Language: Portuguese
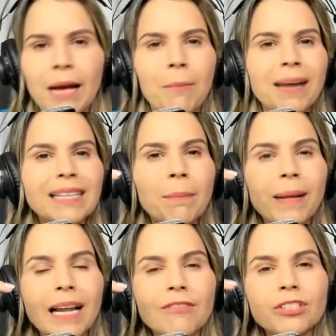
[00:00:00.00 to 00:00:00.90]
Mas a
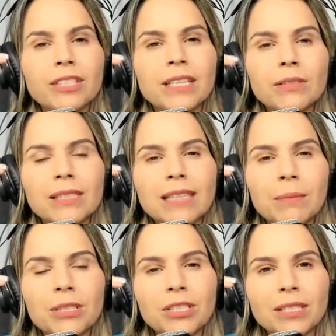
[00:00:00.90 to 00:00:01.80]
palavra de Deus
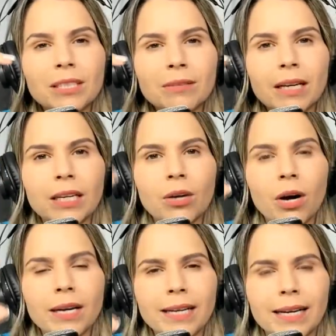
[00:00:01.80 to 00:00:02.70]
está me dizendo aqui,
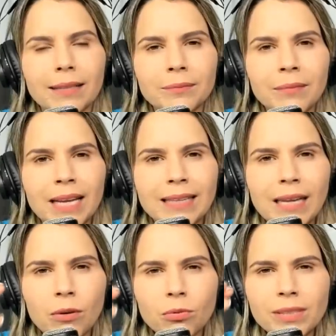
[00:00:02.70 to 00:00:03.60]
olha,
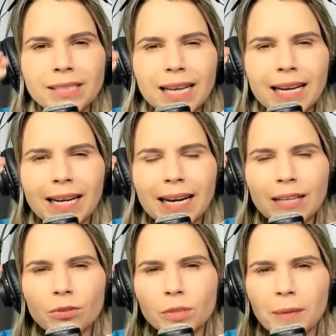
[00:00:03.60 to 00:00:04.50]
tem alguns
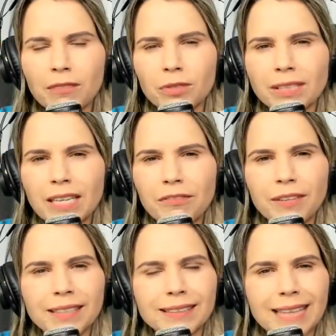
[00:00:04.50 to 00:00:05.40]
segredos para você
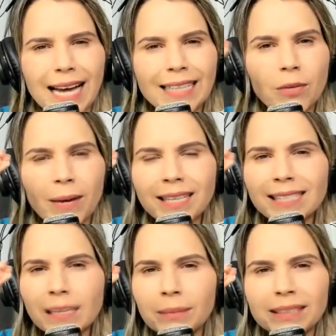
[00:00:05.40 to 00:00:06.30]
enfrentar e não é
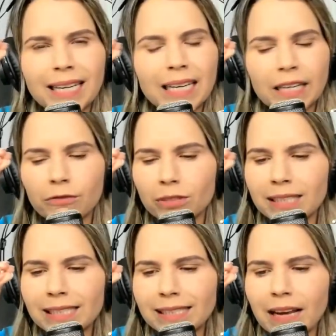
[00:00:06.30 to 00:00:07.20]
dessa maneira que
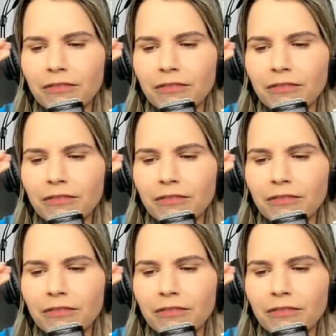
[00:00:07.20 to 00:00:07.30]
você está